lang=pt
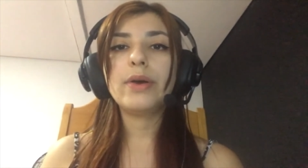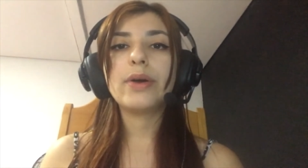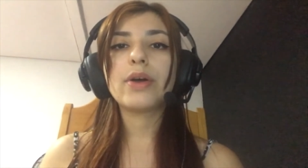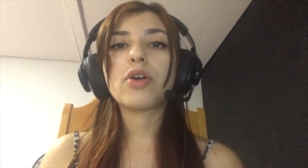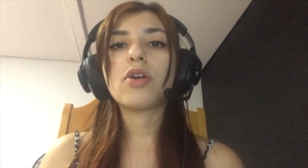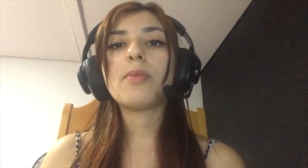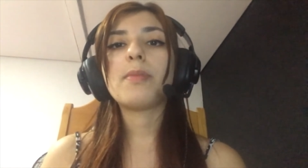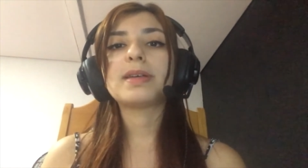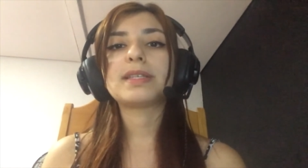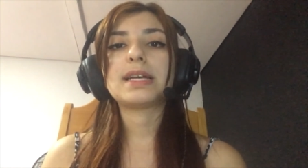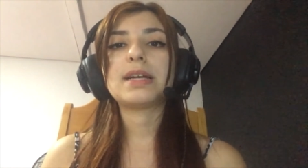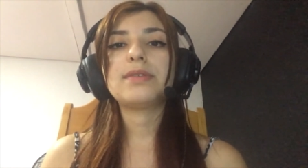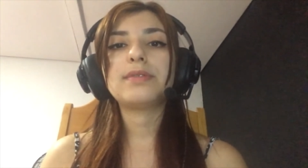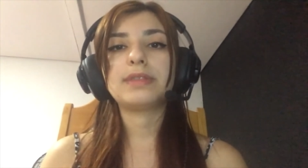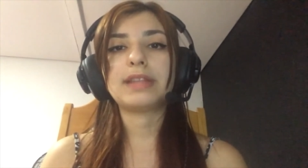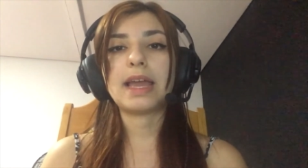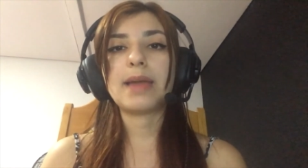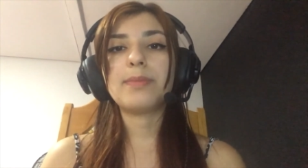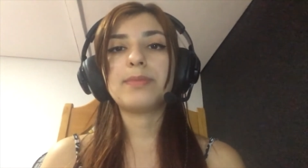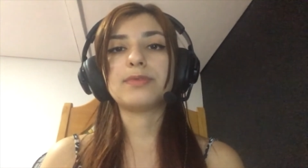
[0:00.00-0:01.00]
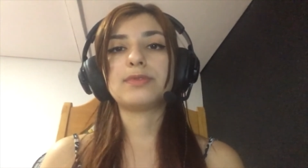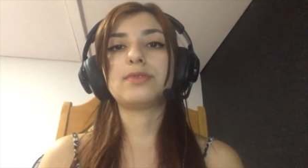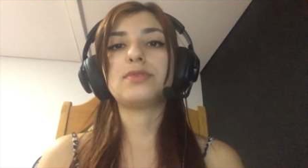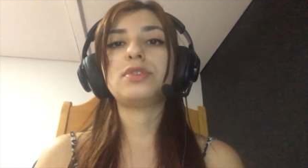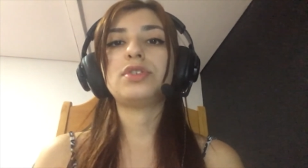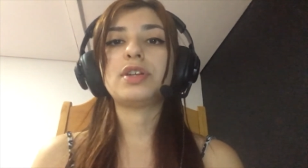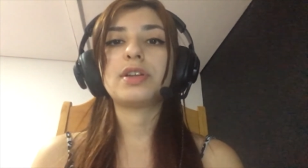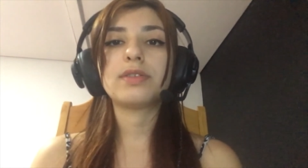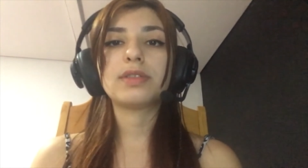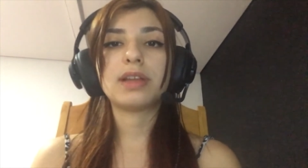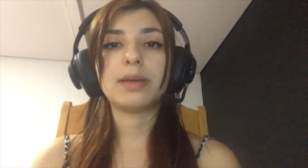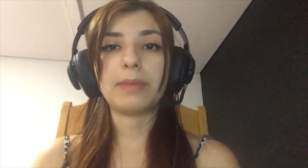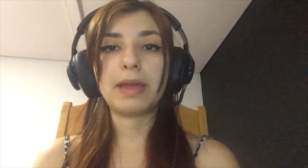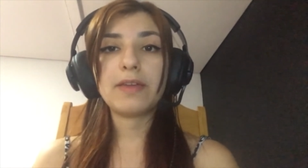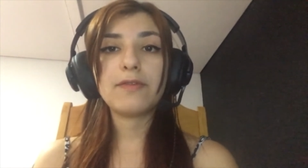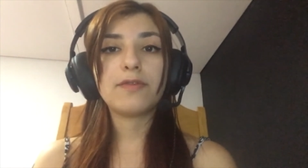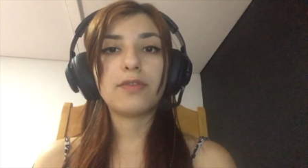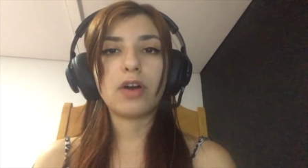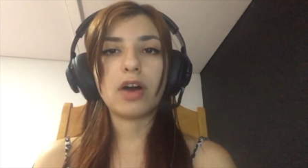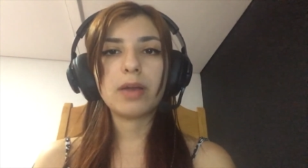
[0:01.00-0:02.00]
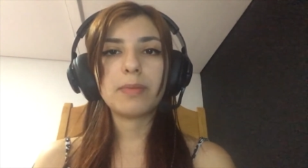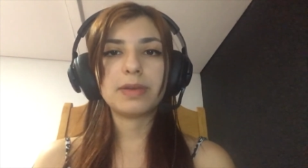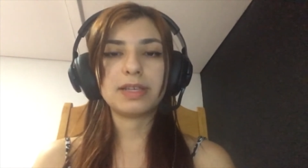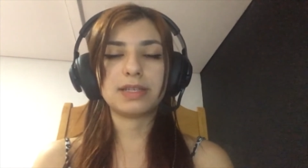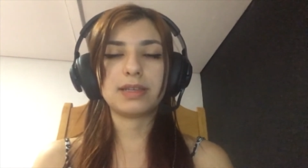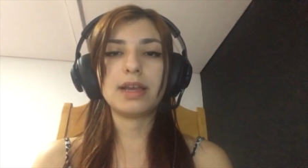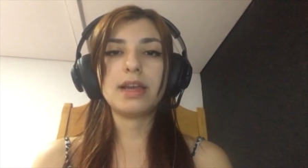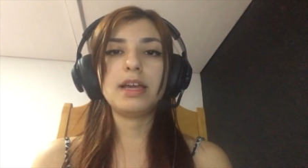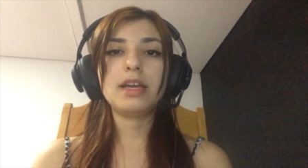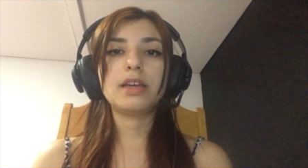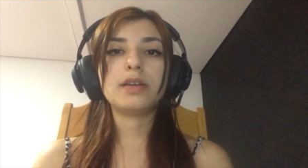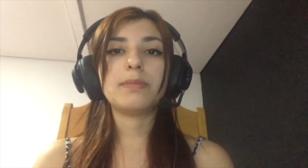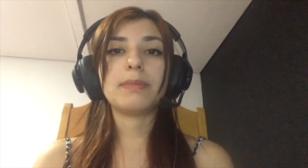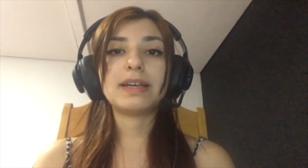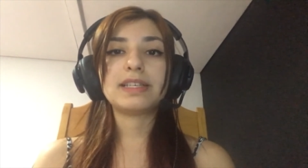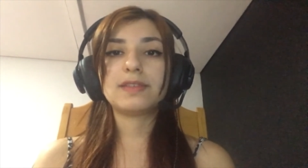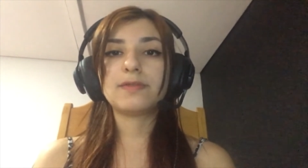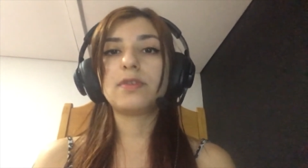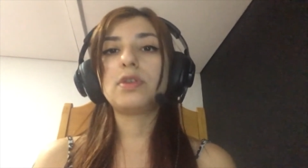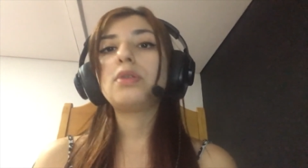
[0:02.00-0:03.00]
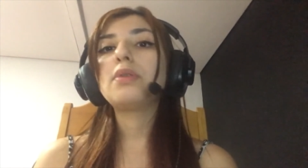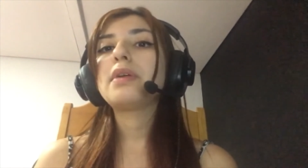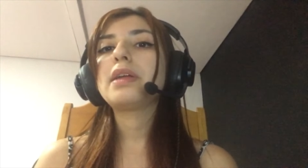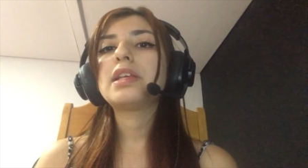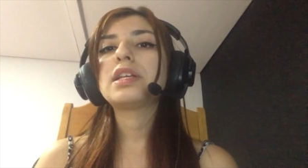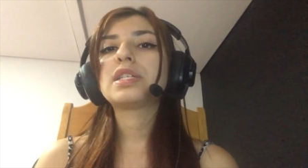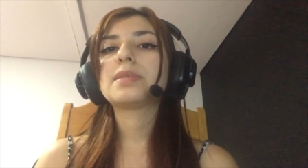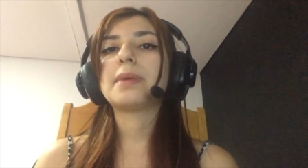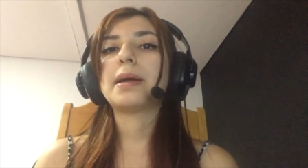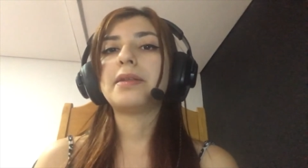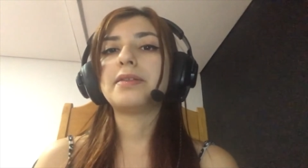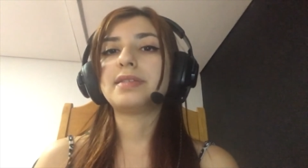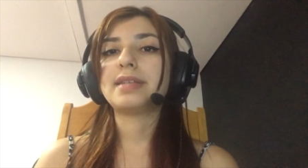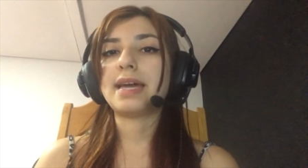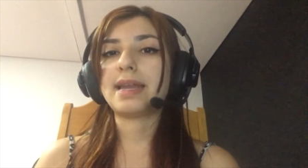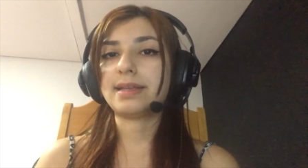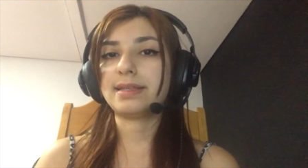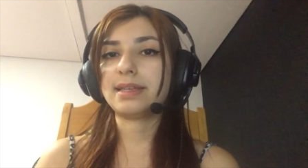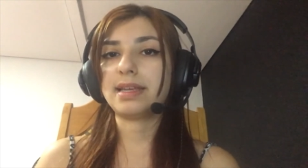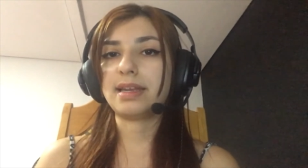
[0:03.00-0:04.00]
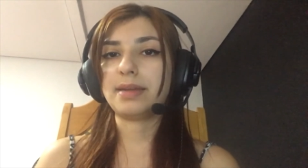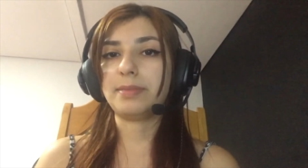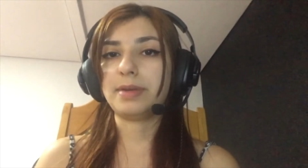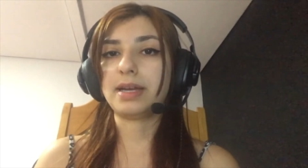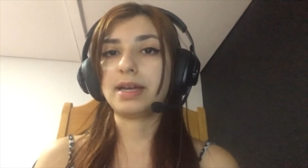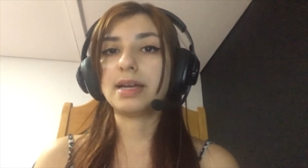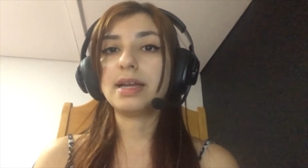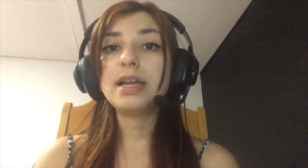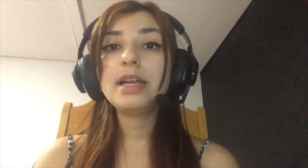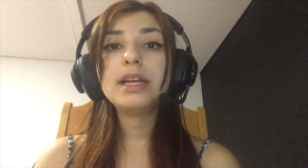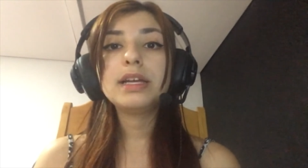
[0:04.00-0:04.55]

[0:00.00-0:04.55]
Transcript: Com o passar do tempo, surgiram também formas mais evoluídas de manusear a cerâmica,